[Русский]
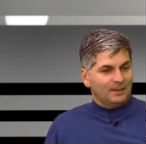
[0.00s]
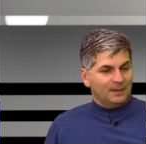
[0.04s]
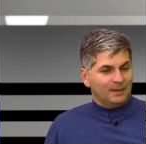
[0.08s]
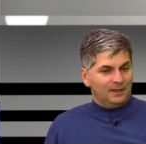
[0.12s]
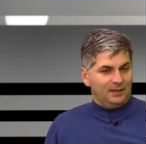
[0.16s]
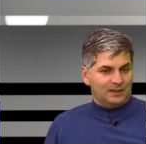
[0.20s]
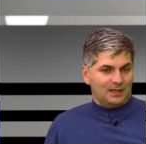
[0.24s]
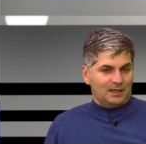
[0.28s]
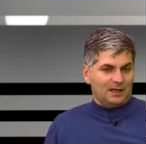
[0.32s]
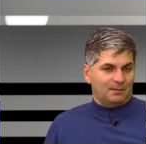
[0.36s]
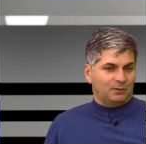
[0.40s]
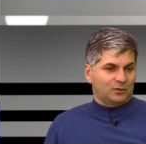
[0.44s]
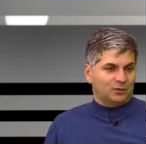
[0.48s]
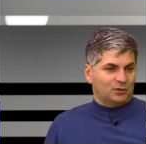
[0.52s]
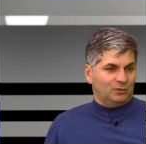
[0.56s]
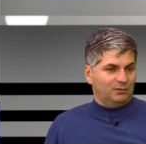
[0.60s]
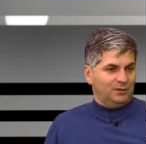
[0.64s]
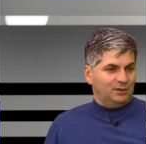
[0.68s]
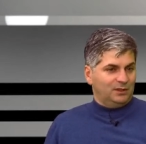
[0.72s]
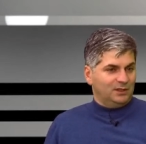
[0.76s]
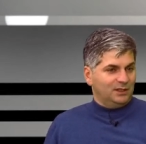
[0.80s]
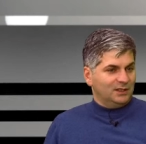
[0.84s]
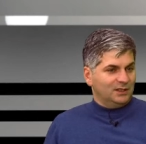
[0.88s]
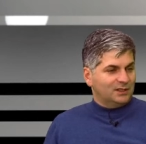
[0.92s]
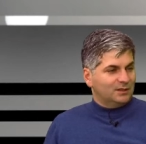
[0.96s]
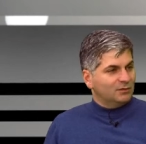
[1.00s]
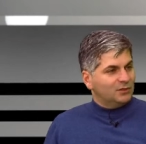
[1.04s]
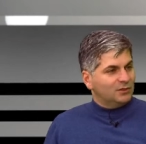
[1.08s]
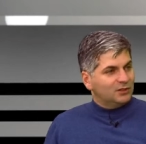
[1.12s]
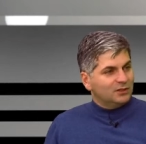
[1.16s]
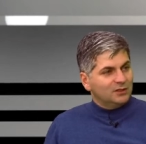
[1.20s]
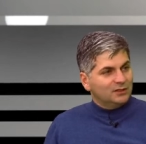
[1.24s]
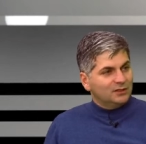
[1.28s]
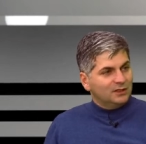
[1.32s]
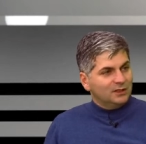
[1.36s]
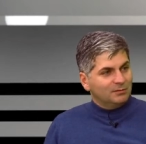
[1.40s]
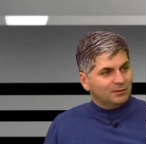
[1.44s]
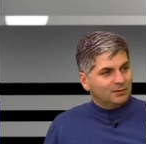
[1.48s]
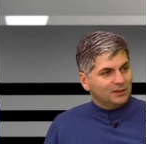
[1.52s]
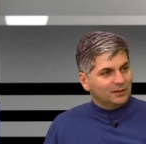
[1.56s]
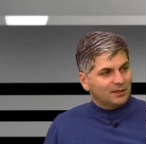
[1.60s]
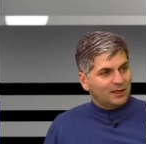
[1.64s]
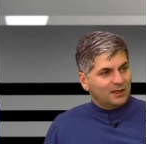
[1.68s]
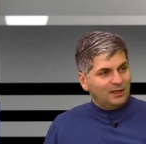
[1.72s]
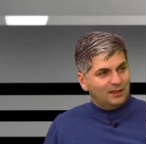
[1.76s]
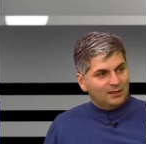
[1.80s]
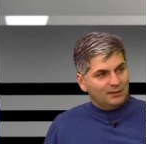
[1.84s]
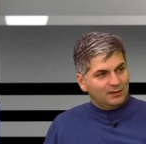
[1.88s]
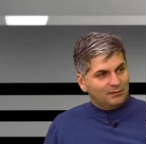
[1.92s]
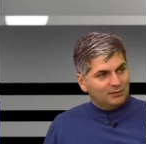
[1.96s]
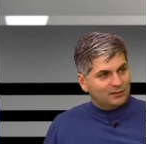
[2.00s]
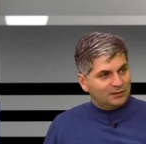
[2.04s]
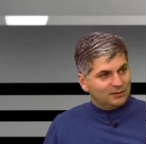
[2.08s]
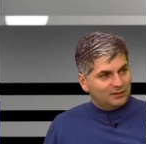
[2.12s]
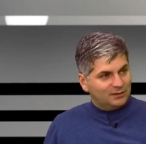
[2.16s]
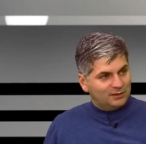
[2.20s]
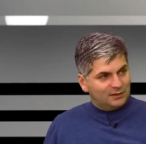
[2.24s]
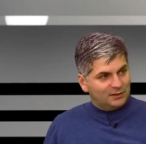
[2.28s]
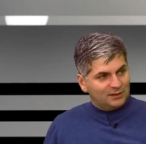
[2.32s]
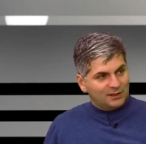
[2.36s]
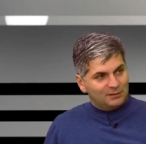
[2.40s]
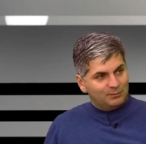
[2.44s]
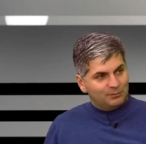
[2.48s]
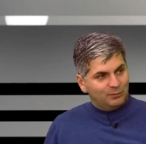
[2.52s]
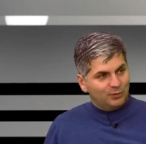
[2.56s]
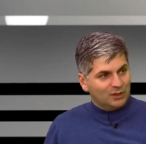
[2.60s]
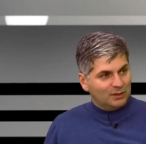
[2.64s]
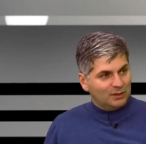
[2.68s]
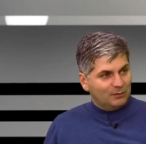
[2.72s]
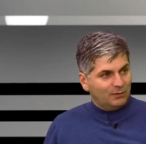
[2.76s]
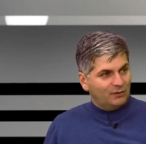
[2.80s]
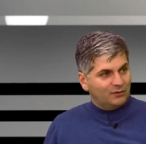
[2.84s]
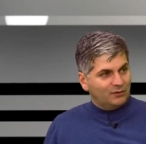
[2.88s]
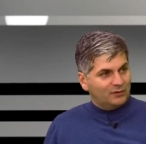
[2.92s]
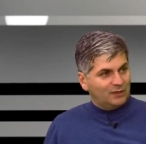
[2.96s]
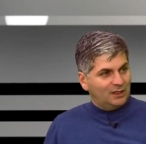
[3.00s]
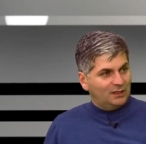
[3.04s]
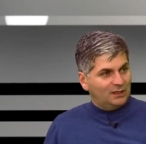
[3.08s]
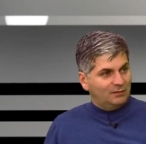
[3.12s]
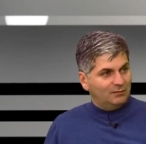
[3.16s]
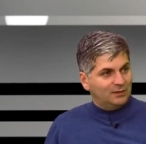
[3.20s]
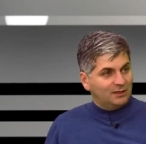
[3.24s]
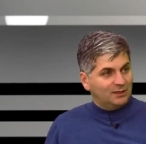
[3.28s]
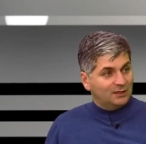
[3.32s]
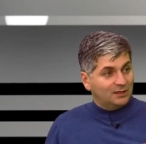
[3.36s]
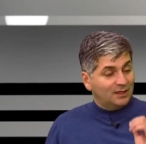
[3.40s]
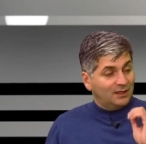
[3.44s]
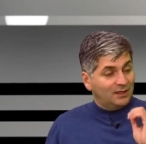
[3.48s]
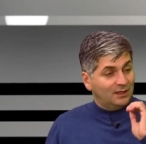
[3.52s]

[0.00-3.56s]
И как потом бельгийцам 4-3 проиграли там со спорными офсайдами и так